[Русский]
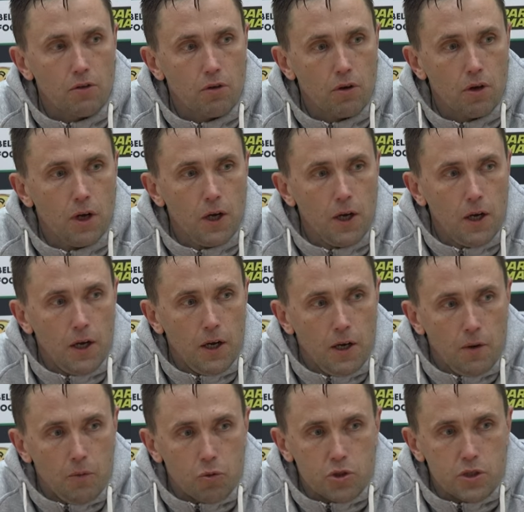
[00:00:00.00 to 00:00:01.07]
Но
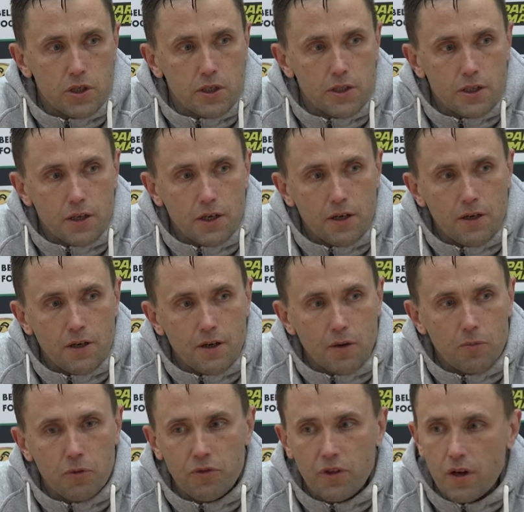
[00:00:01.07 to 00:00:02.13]
после этих
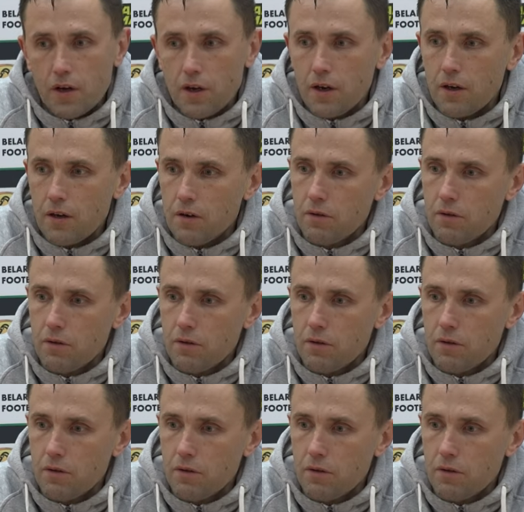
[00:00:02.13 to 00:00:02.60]
как бы вторых,